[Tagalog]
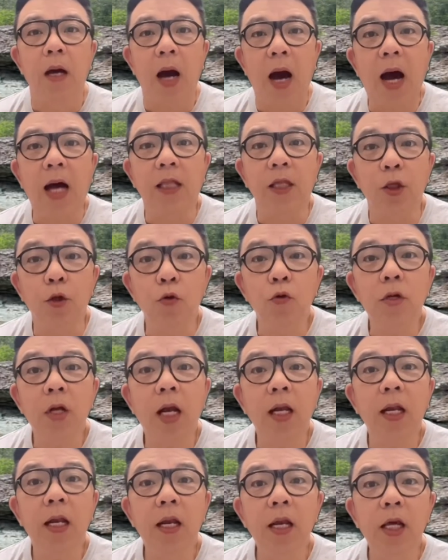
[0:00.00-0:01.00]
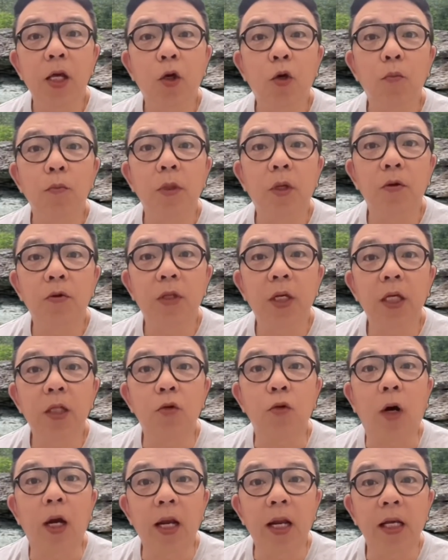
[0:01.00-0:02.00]
At yung nalilikom daw
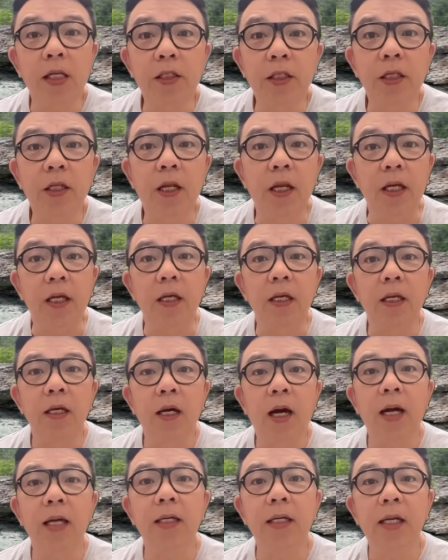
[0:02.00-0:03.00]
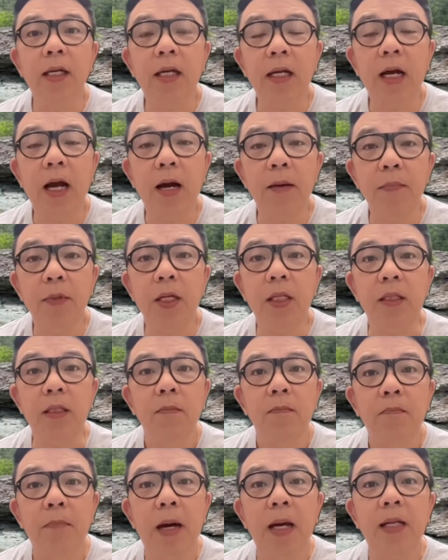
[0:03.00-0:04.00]
dito allegedly ay ginagamit
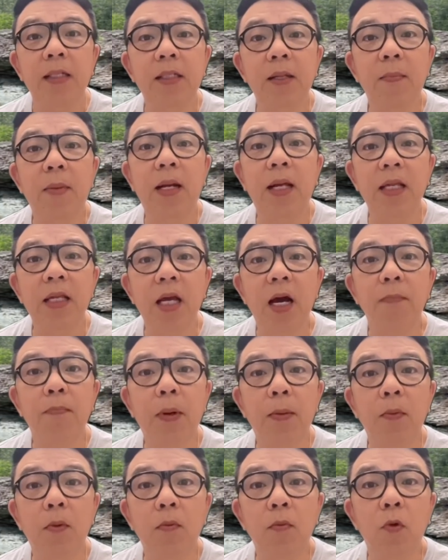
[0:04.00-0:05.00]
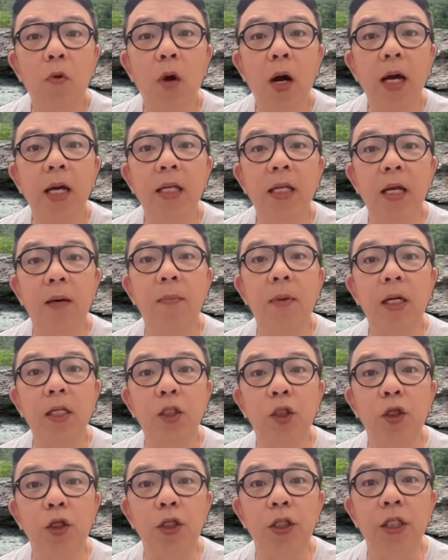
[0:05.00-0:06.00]
para sa maranyang pamumuhay ng mga
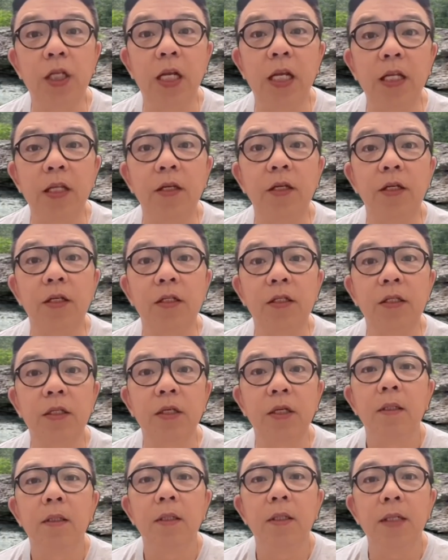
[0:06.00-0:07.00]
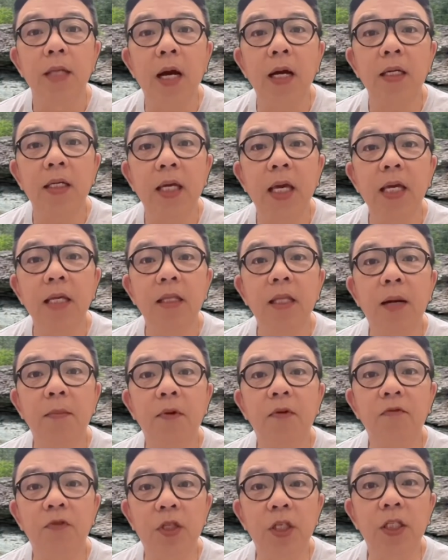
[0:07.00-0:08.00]
church leaders ng Kingdom
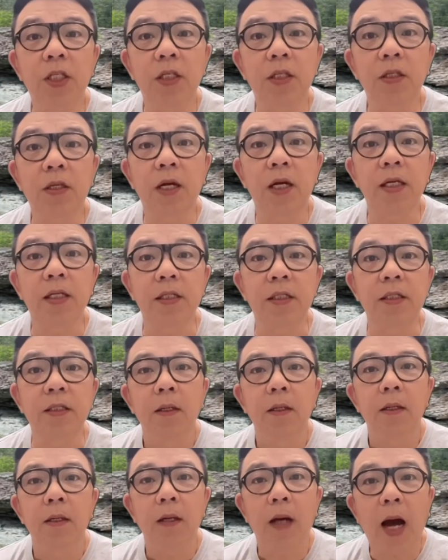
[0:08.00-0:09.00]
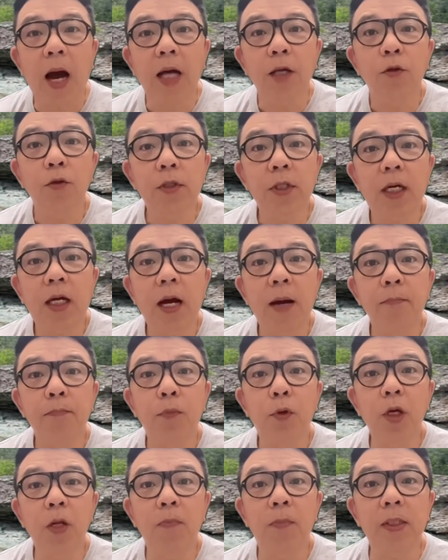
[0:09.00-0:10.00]
of Jesus Christ. Ayon sa
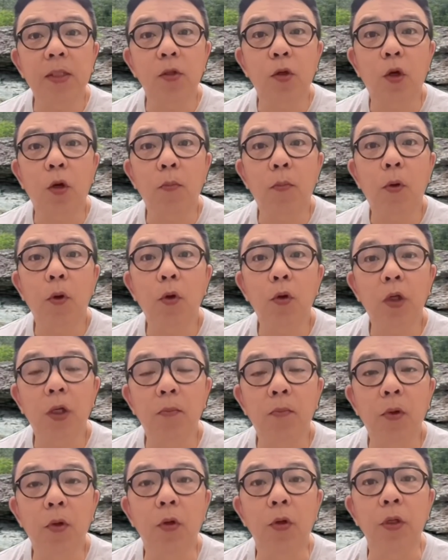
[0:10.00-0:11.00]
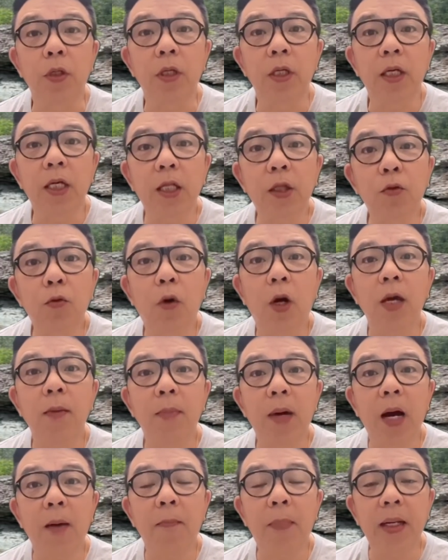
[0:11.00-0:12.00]
kampo ni Pastor Apollo Kibuloy, ito ay
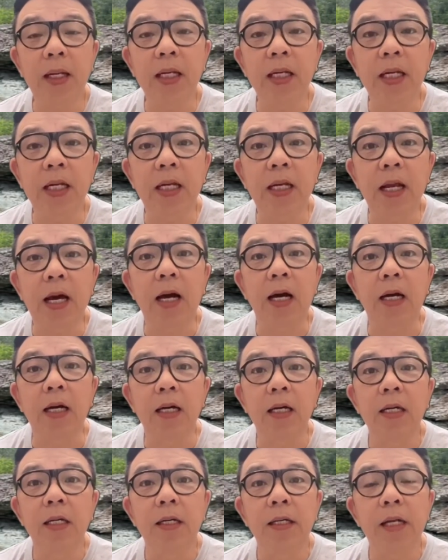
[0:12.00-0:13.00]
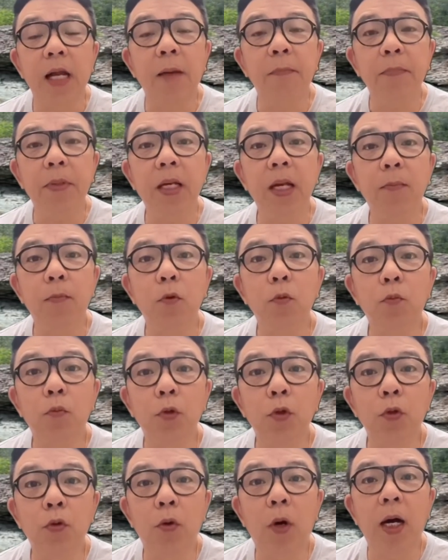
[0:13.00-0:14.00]
mga paninira na
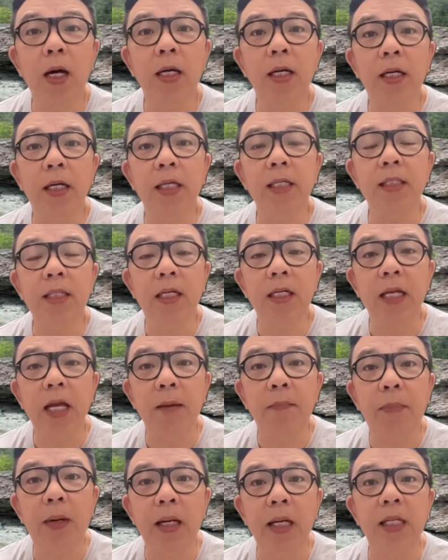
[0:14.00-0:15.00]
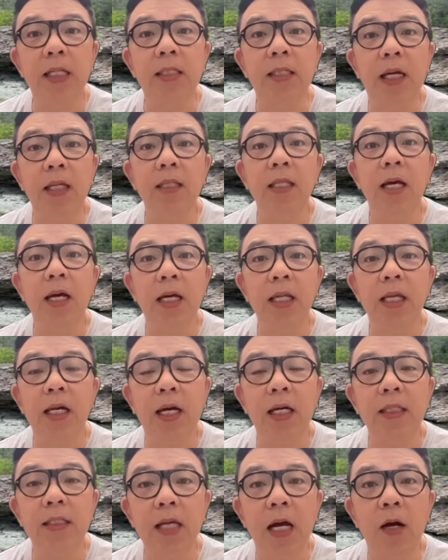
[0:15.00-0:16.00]
pinamumunuan ng isang Nepalese at ng kanyang
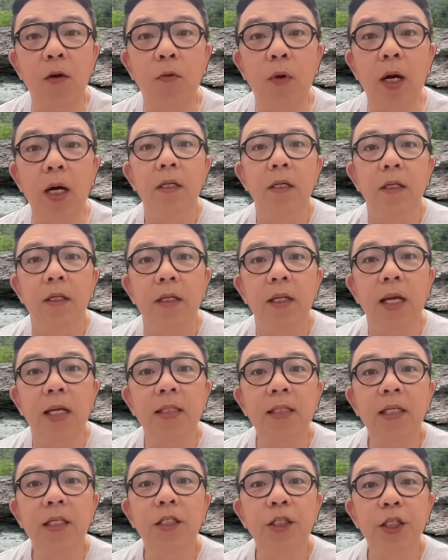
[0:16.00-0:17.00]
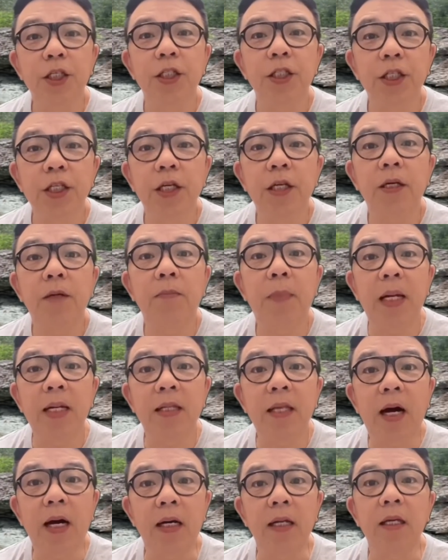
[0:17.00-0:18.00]
asawa na si Shishir
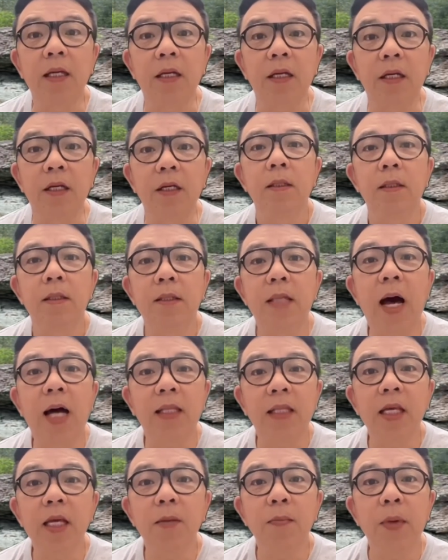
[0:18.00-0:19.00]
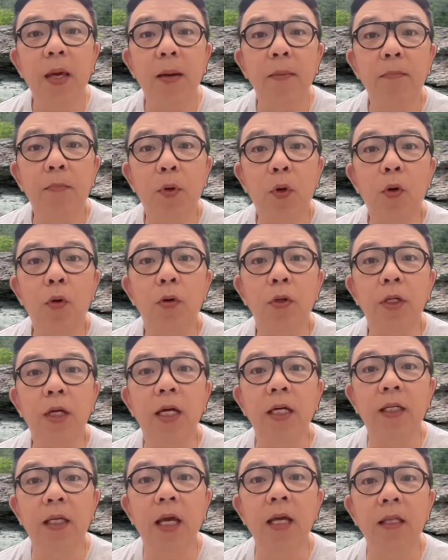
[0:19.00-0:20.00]
Bandari dating miyembro
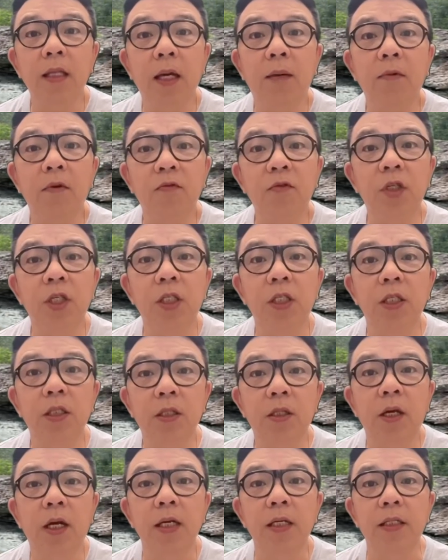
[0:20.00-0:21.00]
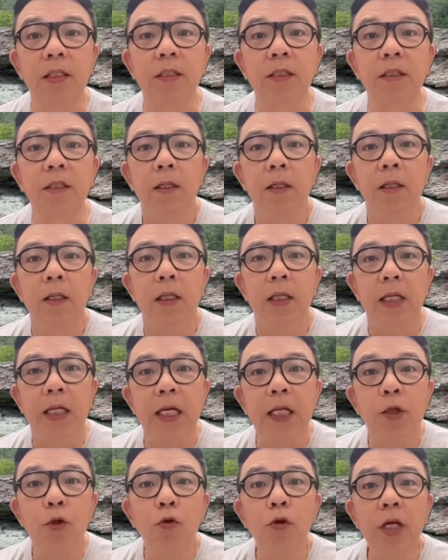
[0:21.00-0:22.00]
ng Kingdom of Jesus Christ.
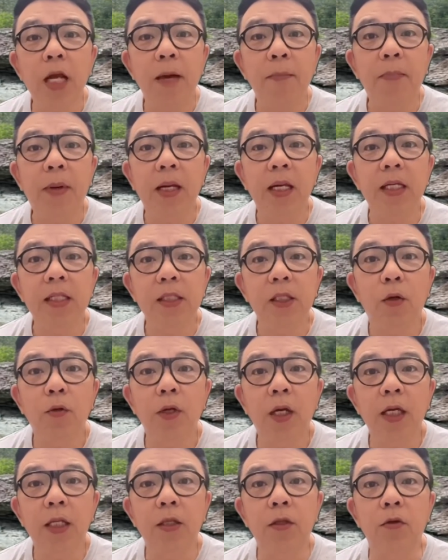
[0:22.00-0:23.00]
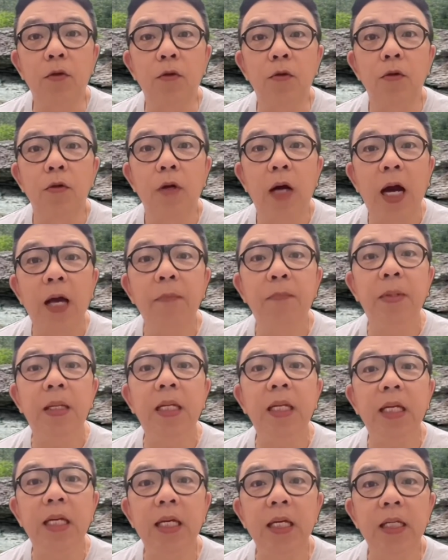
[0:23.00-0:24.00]
Itong Nepalese daw na ito ay
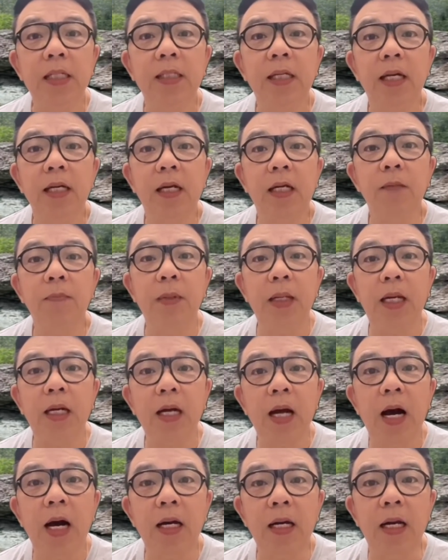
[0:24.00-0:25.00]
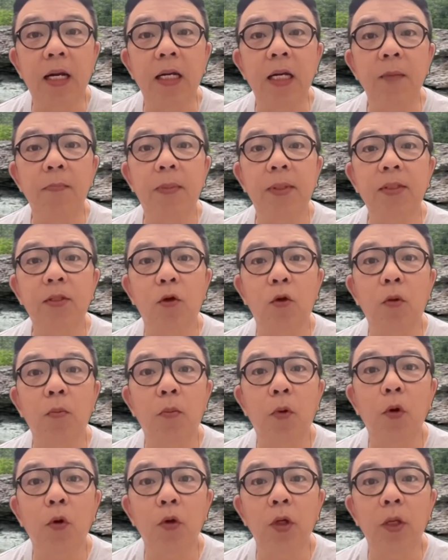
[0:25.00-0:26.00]
binihisan at pinag-aral ni Pastor Apollo